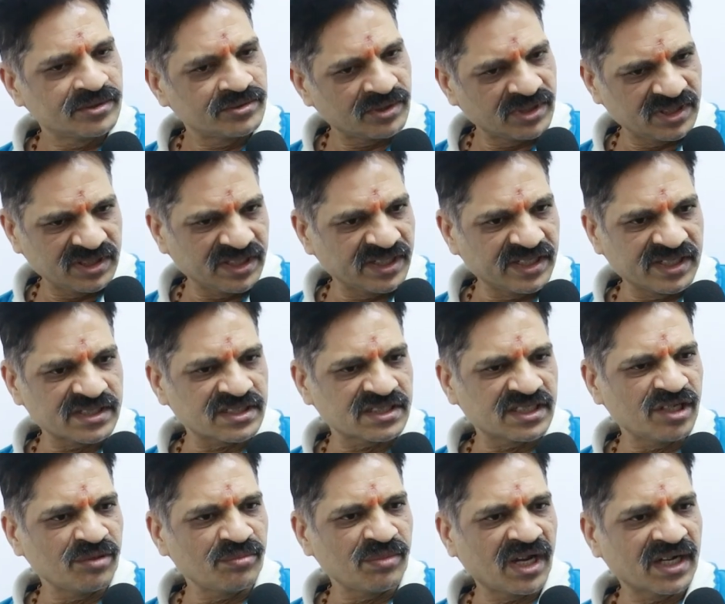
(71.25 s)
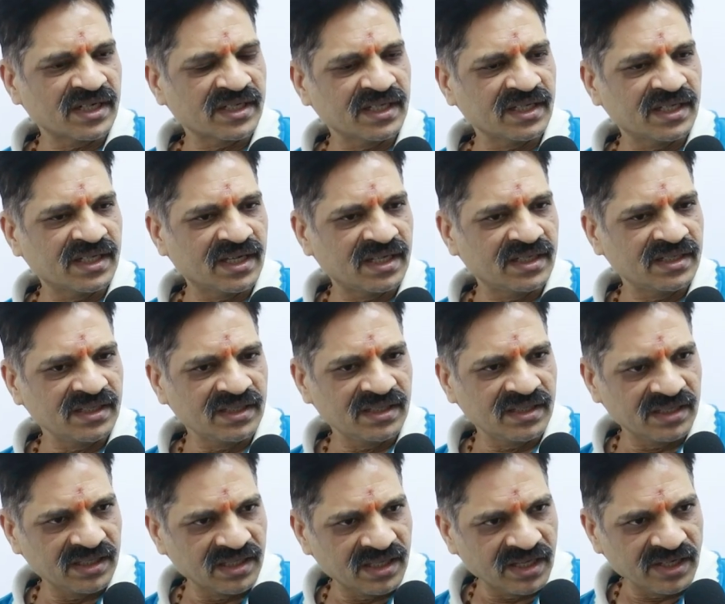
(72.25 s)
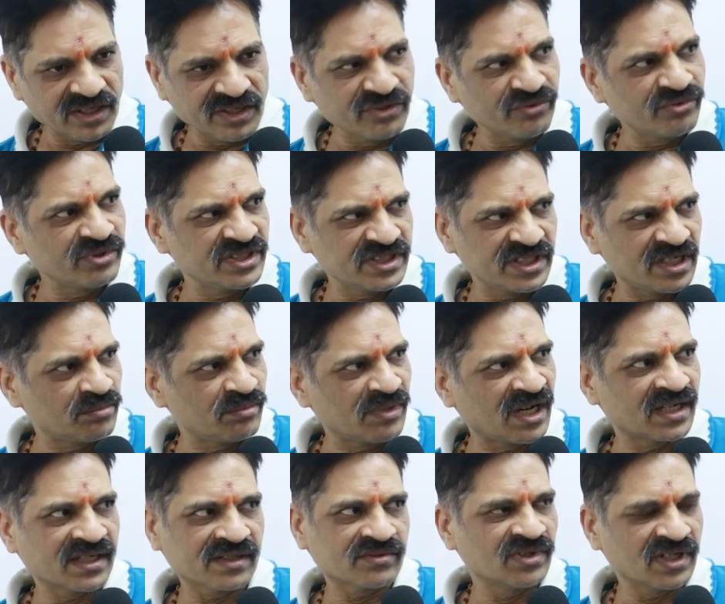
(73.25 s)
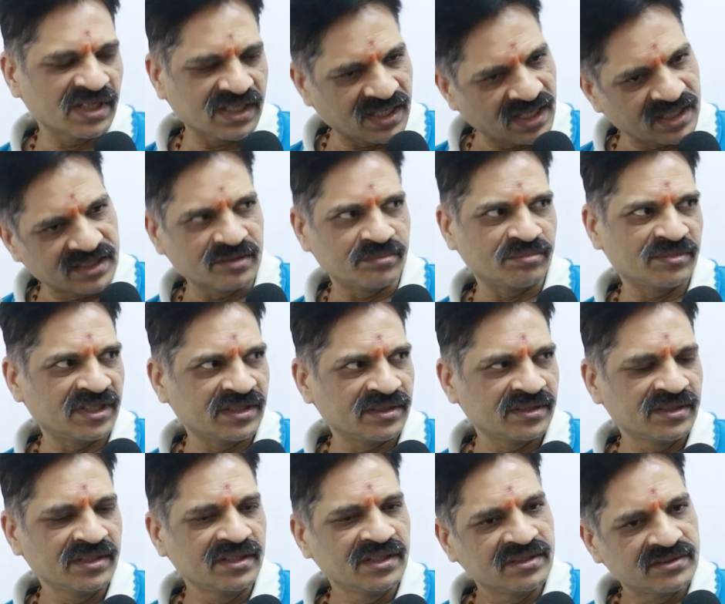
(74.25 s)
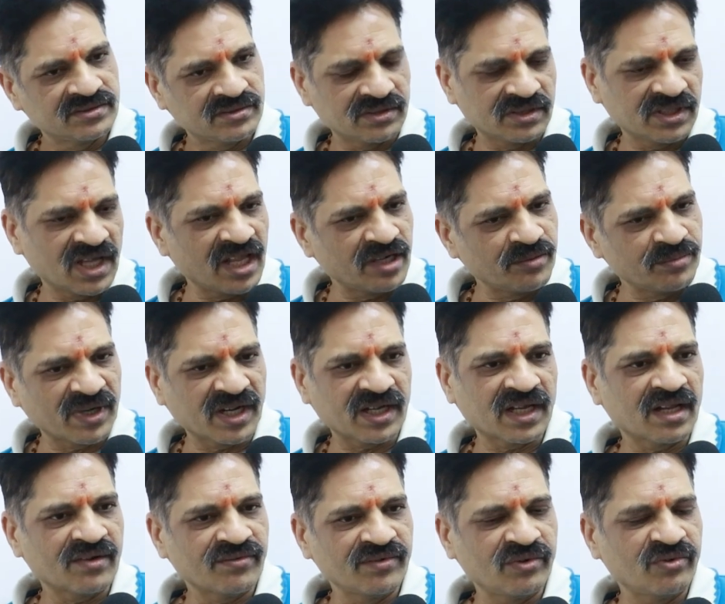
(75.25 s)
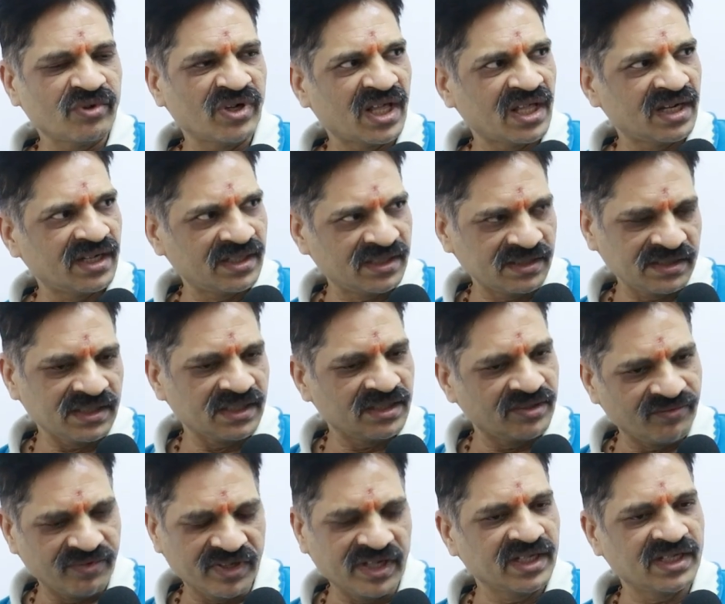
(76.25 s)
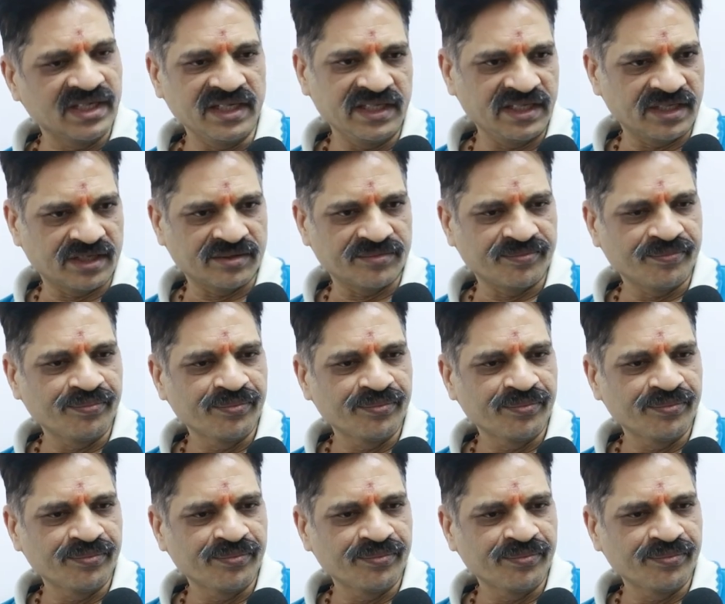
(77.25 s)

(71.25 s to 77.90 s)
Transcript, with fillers: సో ఇది ఇండస్ట్రీ మాటే కానీ ఏ ఇండివిజువల్ మాట కూడా కాదమ్మా సో దాని ప్రకారమే ఉండాలన్నది వెరీ క్లియర్